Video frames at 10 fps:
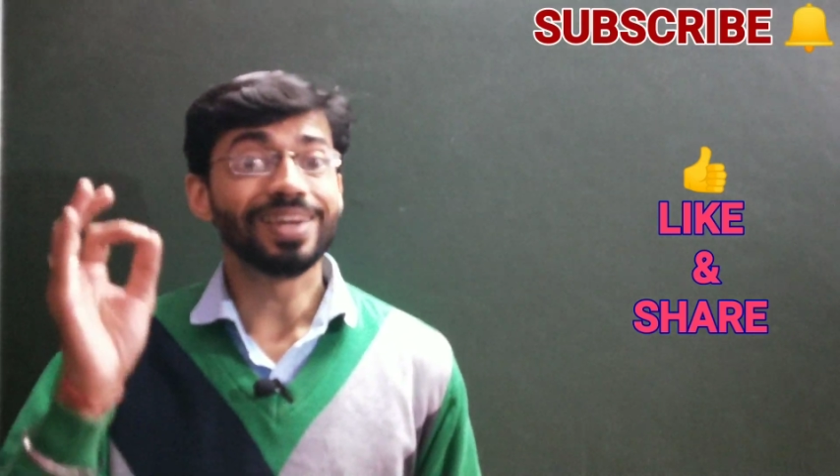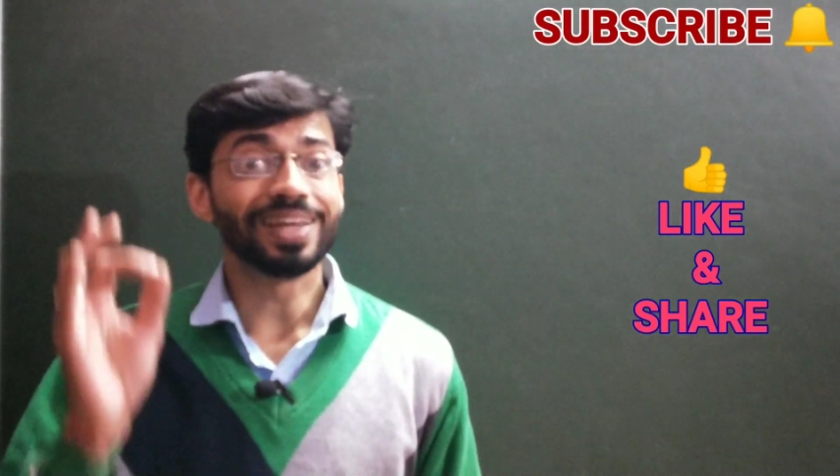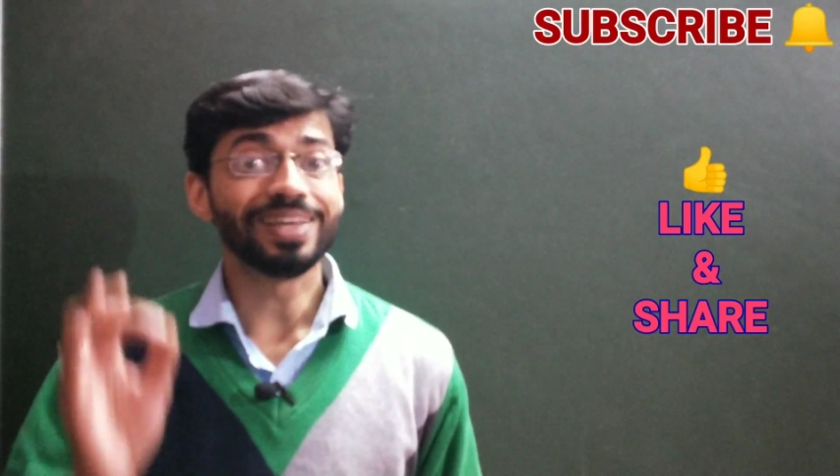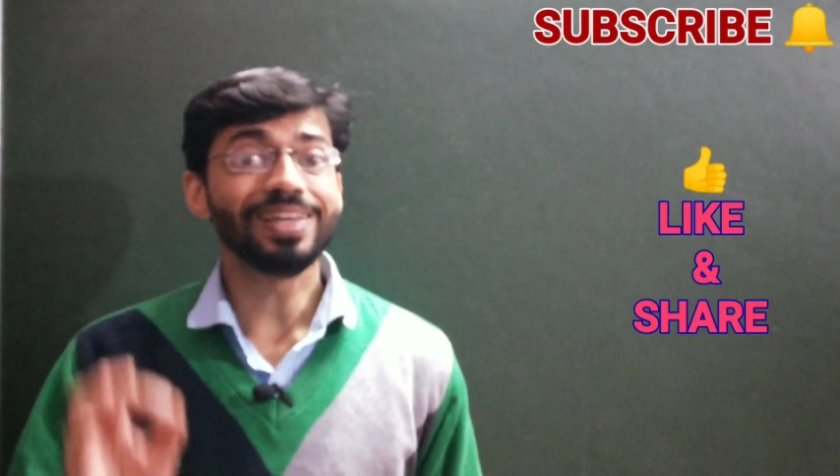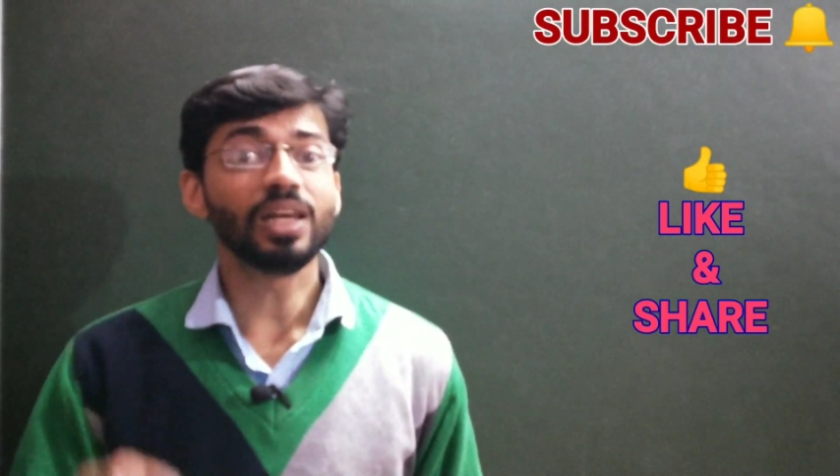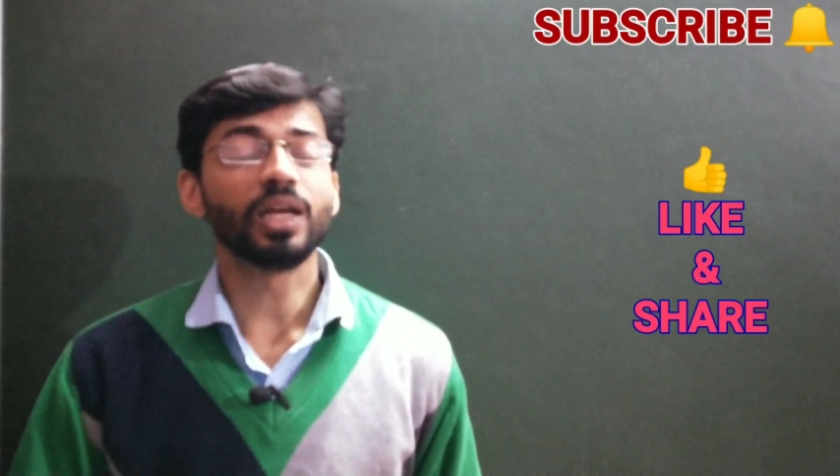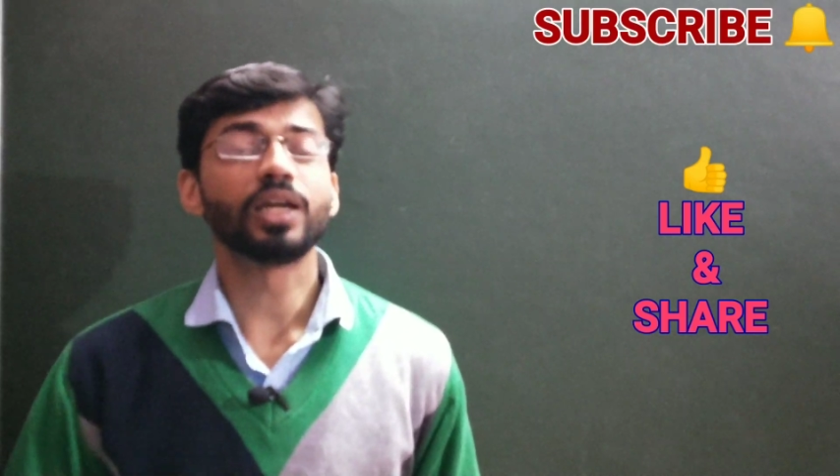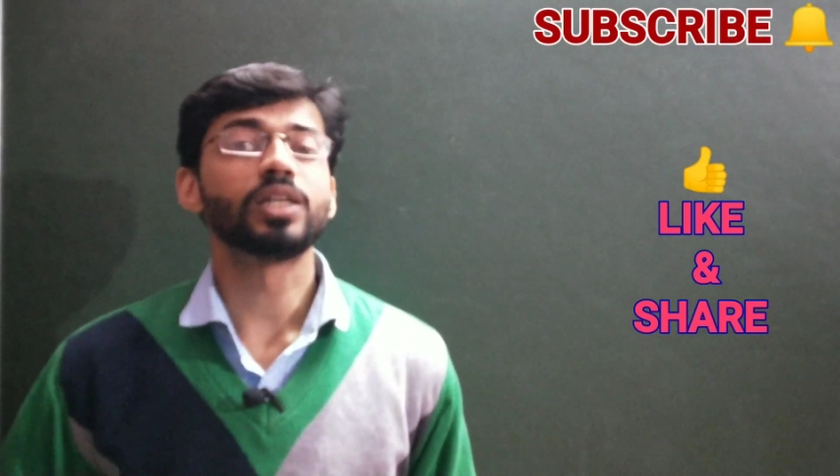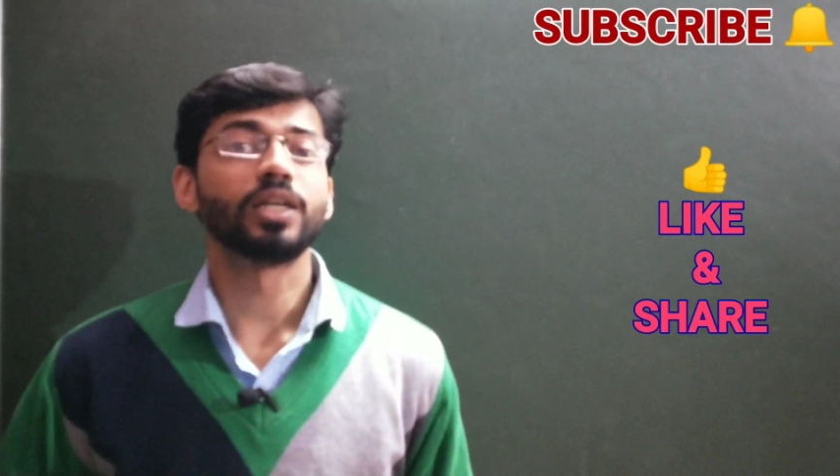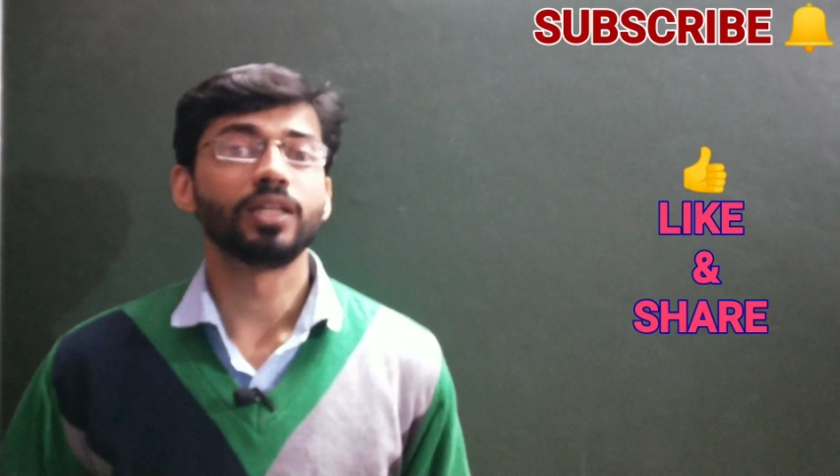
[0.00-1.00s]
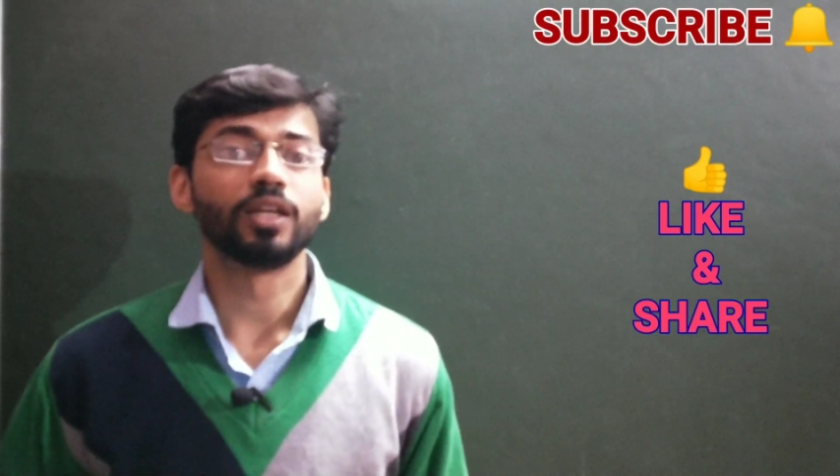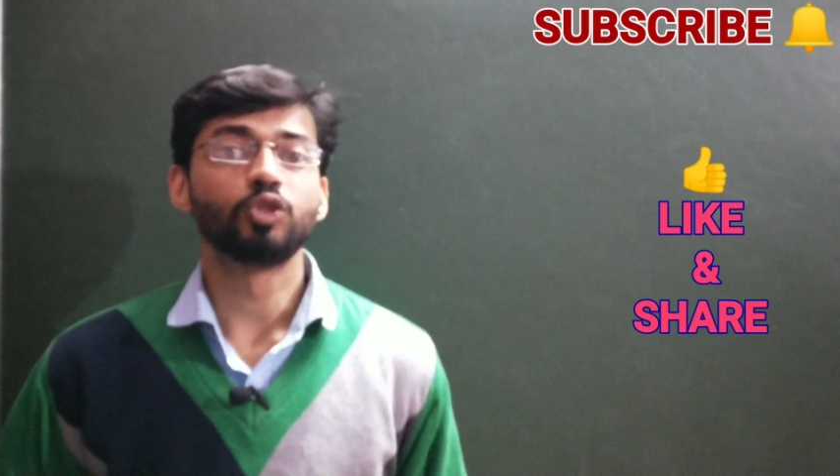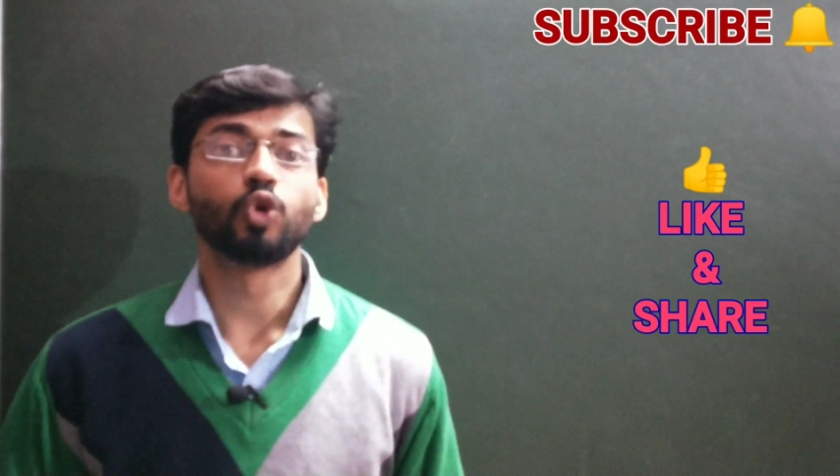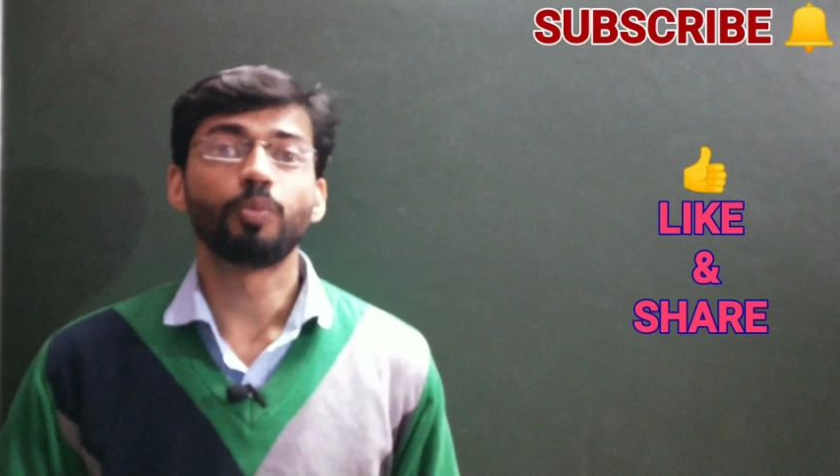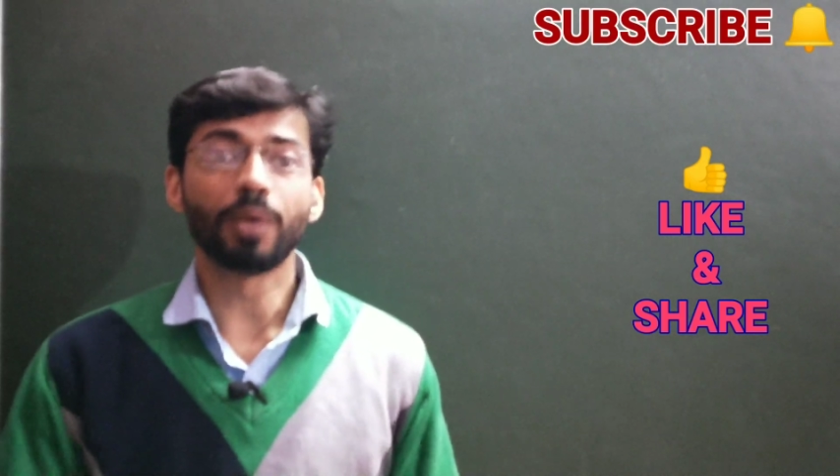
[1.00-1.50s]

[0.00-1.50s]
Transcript: नहीं लेके जानी है जो